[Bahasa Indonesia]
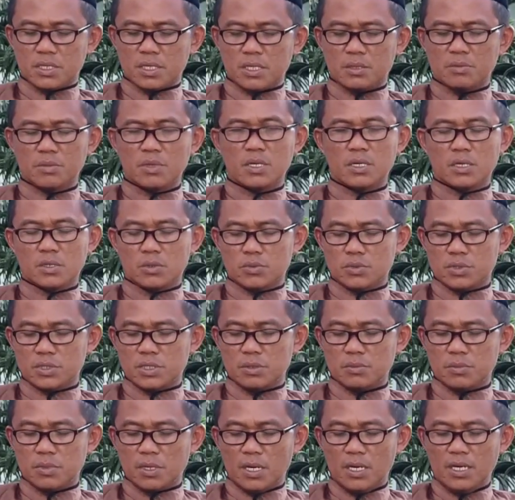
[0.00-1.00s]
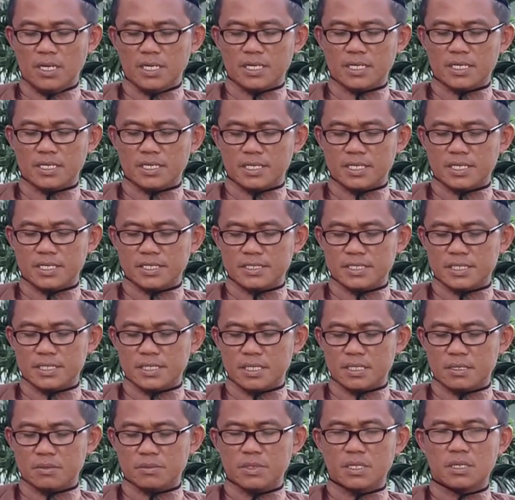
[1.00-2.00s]
kama kutiba ala
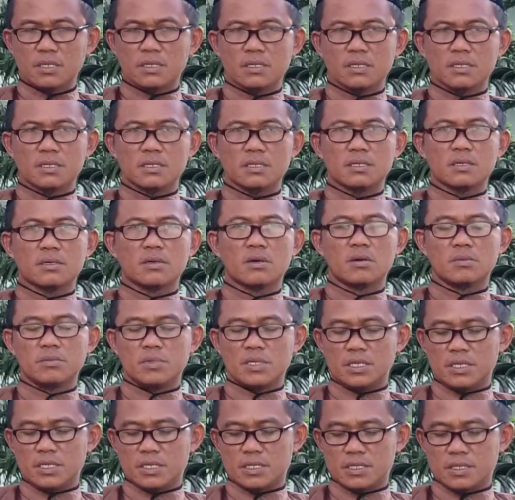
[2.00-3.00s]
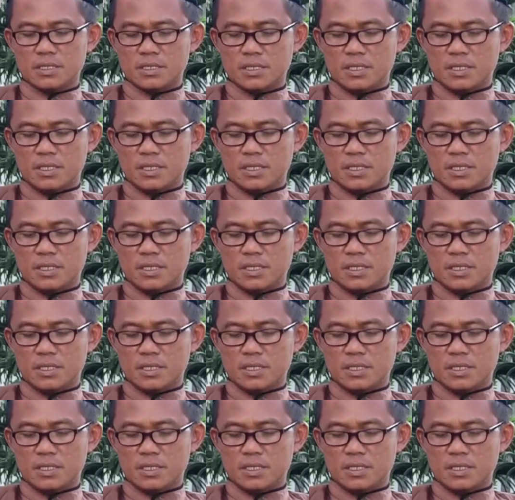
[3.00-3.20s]
ladzina min qablik